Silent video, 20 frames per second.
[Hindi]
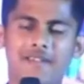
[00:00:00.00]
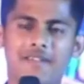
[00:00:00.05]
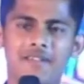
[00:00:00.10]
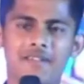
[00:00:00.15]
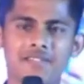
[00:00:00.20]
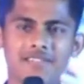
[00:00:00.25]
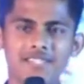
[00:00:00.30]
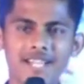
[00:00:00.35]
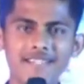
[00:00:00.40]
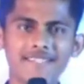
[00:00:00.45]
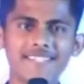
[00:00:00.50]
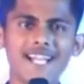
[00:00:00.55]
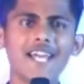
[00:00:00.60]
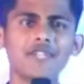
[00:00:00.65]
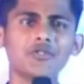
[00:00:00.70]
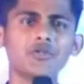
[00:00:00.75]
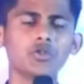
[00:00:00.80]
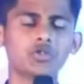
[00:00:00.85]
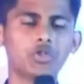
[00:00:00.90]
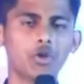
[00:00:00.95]
संसार को
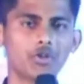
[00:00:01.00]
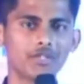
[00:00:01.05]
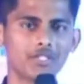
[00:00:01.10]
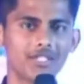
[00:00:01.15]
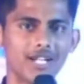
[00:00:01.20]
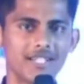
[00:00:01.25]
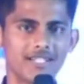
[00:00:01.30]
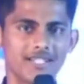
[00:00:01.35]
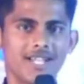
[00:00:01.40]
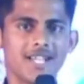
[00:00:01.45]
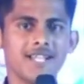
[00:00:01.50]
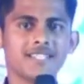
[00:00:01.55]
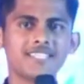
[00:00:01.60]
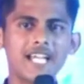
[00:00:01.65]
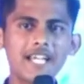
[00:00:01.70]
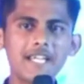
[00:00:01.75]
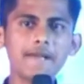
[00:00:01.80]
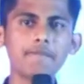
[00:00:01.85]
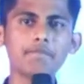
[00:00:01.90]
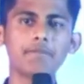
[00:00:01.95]
छोड़कर
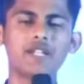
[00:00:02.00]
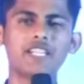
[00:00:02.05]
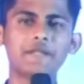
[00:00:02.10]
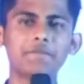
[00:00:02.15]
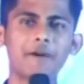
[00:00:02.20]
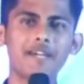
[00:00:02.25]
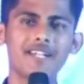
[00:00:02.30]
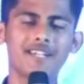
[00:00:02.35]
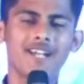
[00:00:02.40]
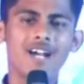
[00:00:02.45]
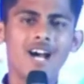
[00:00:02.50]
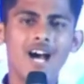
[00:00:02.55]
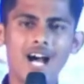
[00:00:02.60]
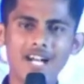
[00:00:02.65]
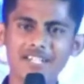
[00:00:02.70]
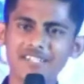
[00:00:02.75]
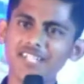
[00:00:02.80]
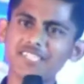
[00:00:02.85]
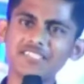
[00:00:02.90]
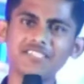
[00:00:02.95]
संयम पथ पर
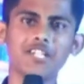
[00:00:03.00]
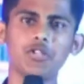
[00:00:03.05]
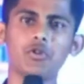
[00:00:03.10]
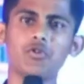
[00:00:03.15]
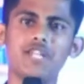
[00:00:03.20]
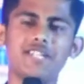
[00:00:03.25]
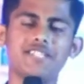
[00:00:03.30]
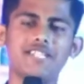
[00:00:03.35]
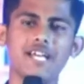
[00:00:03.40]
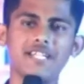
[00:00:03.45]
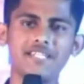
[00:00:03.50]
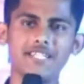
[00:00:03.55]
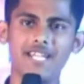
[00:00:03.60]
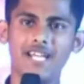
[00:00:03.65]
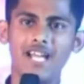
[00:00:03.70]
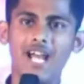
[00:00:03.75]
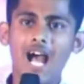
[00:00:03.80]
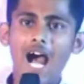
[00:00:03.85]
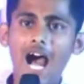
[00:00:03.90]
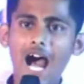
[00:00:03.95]
अग्रसर होने जा रही है
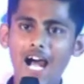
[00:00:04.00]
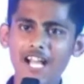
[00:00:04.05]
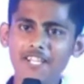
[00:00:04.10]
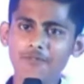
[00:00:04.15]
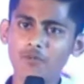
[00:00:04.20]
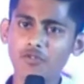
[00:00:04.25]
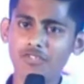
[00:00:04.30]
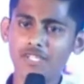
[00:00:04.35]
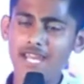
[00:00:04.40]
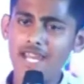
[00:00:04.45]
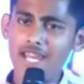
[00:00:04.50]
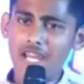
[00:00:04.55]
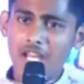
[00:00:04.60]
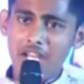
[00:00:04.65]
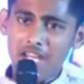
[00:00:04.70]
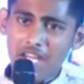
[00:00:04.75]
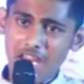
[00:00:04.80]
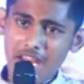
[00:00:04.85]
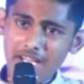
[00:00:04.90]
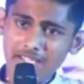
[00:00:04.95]
आज मुझे
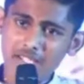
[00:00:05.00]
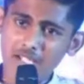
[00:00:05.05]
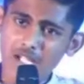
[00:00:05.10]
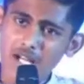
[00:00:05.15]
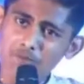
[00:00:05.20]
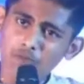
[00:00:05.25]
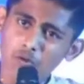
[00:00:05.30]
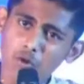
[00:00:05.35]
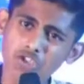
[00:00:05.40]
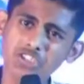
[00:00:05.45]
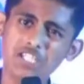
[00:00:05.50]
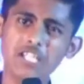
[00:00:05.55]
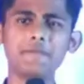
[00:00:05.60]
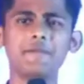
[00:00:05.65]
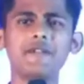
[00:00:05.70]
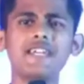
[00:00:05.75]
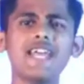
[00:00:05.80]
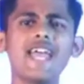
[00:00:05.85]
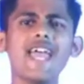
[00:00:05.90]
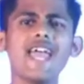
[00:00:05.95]
एक तरफ खुशी भी
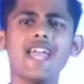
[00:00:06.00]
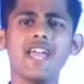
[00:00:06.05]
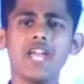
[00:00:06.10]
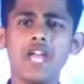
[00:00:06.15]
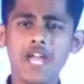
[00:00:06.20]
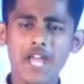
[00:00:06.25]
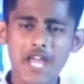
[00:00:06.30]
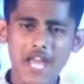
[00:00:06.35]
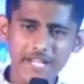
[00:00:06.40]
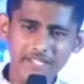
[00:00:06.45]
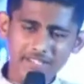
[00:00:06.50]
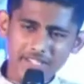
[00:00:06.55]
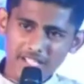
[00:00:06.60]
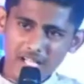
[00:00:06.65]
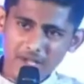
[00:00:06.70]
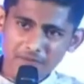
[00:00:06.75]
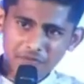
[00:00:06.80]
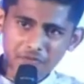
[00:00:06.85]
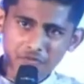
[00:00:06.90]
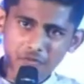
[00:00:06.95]
है एक तरफ
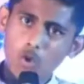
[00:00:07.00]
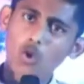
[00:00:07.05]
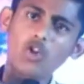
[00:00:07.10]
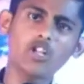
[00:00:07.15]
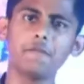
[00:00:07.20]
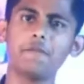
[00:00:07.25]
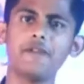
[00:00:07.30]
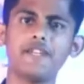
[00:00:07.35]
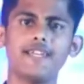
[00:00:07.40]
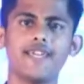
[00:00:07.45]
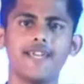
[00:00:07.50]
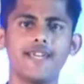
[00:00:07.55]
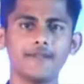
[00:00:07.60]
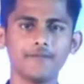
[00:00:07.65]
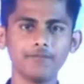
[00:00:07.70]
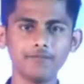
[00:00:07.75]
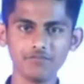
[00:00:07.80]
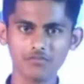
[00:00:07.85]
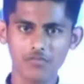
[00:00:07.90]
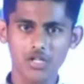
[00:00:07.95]
दुख भी है
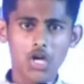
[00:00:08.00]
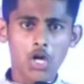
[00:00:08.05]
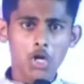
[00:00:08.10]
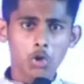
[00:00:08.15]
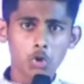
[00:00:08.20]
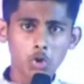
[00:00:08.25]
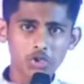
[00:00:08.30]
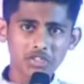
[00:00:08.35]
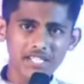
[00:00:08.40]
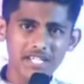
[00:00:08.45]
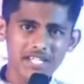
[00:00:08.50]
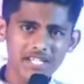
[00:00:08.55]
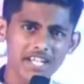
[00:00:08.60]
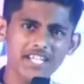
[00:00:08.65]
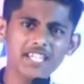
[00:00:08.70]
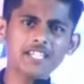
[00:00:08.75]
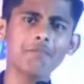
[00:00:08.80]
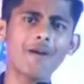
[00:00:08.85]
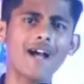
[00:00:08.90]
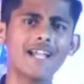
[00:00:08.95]
खुशी इस
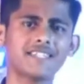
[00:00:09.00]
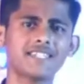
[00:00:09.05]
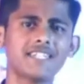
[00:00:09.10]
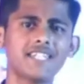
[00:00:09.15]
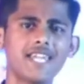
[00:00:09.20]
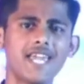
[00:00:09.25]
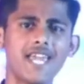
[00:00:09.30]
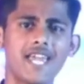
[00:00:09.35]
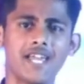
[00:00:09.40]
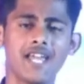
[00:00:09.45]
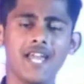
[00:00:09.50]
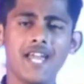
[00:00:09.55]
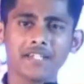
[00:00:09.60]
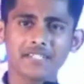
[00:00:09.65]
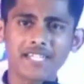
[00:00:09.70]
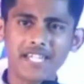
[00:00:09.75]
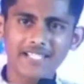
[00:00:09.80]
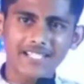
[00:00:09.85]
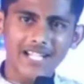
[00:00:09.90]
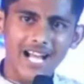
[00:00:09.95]
बात की है कि
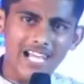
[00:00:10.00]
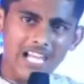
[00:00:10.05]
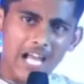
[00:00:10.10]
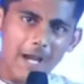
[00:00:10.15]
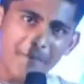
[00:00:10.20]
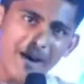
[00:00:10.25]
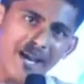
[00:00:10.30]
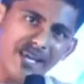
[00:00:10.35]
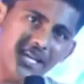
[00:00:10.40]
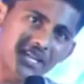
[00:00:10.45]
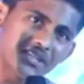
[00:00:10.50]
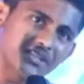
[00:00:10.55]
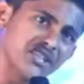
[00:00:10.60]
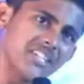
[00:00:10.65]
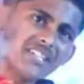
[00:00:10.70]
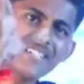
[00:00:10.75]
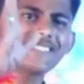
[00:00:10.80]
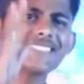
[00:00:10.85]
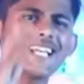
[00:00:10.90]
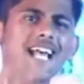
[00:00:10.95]
कल हमारे जिन
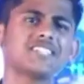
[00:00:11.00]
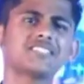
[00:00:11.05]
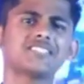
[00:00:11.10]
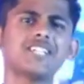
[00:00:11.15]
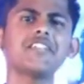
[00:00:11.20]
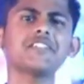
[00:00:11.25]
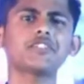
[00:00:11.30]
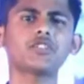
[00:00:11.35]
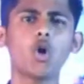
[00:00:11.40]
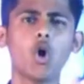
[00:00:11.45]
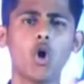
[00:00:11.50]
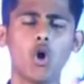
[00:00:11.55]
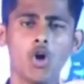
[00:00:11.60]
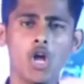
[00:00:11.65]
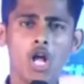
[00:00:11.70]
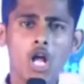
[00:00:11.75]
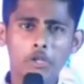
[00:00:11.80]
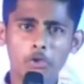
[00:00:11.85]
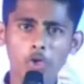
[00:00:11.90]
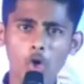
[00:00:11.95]
शासन को
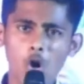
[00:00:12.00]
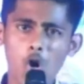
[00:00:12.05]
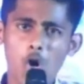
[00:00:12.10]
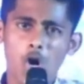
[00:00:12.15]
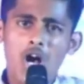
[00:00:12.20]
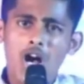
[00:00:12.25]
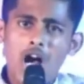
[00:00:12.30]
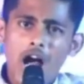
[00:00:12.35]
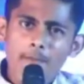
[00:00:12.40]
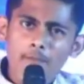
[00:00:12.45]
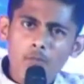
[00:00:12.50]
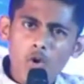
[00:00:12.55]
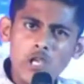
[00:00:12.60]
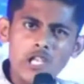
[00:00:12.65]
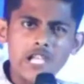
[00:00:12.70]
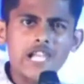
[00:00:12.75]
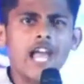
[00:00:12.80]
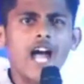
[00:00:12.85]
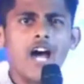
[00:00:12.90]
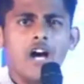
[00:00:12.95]
दो
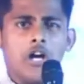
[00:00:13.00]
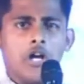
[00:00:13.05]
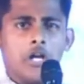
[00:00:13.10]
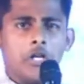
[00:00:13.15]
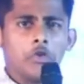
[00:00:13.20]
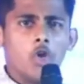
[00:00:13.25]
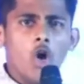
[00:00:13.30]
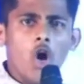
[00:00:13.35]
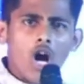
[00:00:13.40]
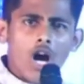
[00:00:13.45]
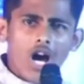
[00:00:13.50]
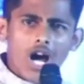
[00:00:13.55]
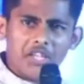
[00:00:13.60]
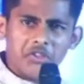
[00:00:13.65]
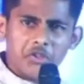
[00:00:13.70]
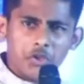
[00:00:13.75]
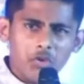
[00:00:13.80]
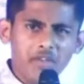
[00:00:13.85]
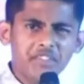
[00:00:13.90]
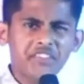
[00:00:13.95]
अमूल्य दो
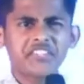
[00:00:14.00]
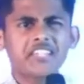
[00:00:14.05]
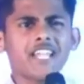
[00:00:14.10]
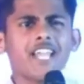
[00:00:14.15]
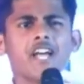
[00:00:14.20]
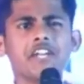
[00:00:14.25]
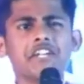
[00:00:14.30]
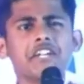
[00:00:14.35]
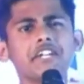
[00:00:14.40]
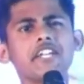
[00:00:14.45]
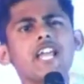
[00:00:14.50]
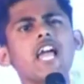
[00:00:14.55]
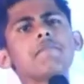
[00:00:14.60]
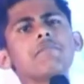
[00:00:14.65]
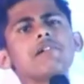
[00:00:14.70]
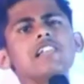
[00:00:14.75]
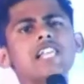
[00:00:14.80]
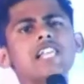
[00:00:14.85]
अद्वितीय हीरे मिलने